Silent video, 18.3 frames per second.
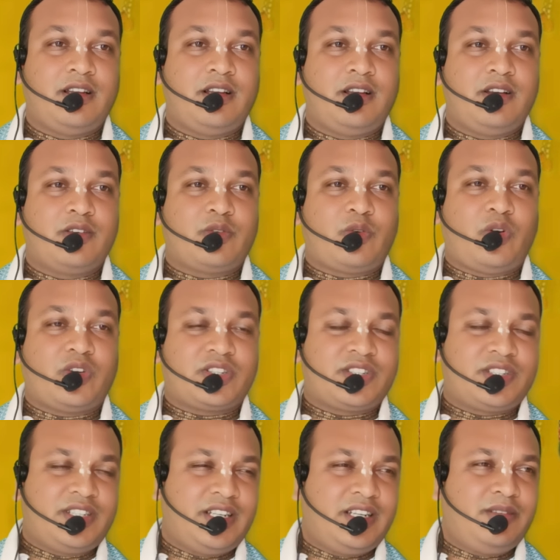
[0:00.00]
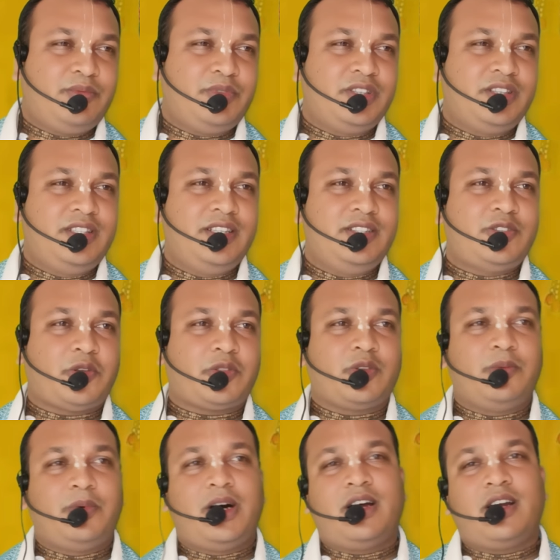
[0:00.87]
কষ্টের মধ্যে
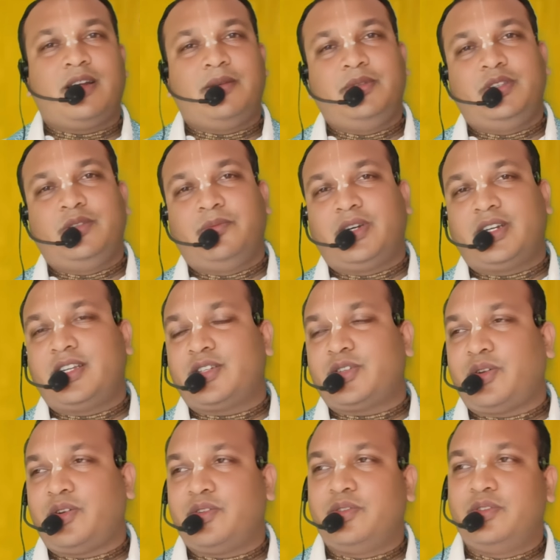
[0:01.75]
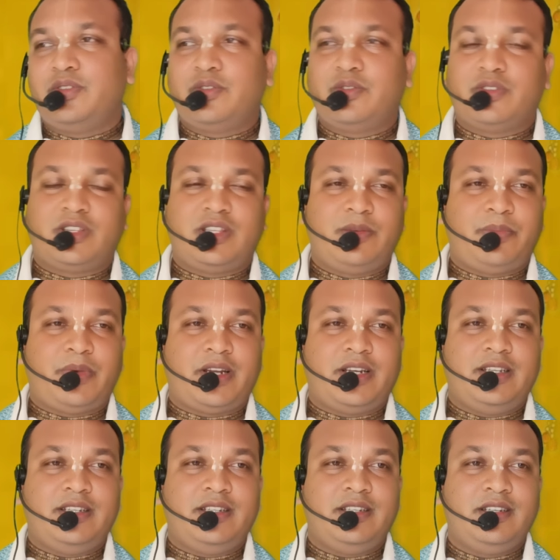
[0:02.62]
যতবার আমি তোমাকে স্মরণ করতে পারি
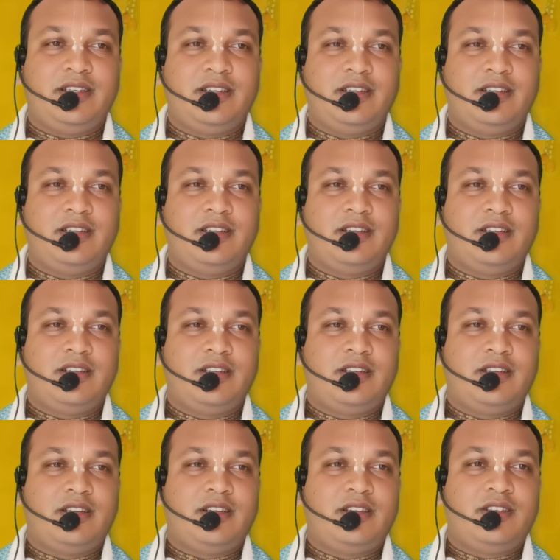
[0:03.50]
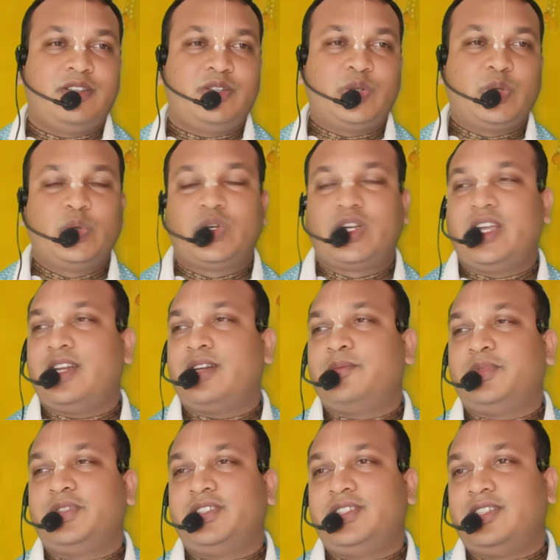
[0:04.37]
সুখের
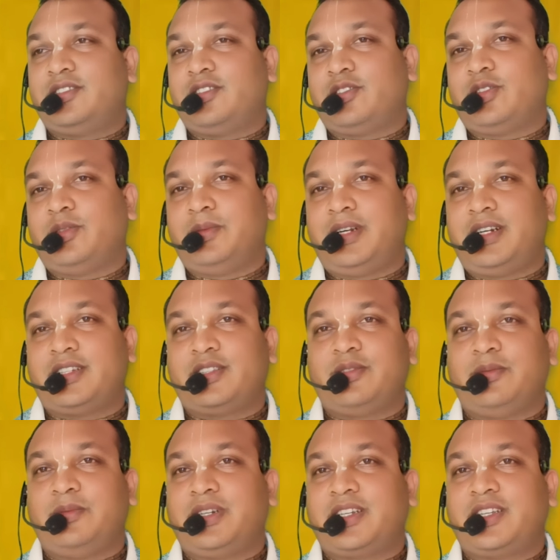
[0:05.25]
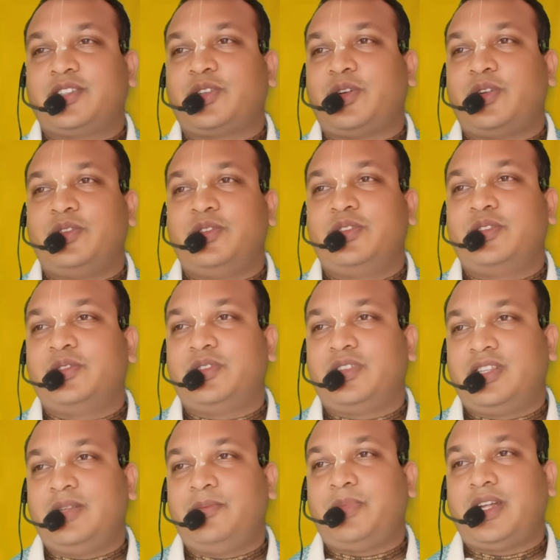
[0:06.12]
মধ্যে ততবার তোমাকে স্মরণ
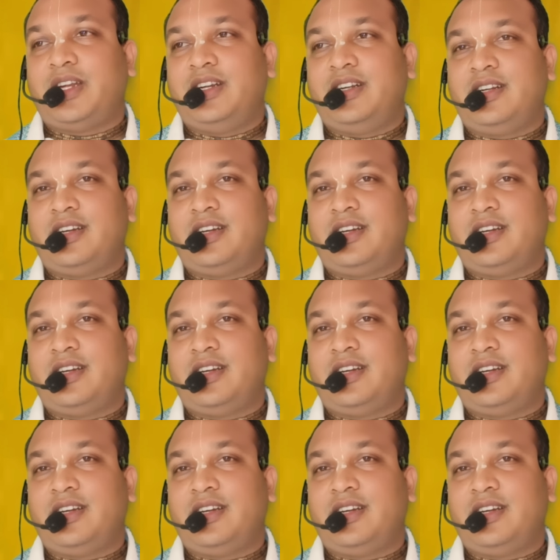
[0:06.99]
করতে পারি না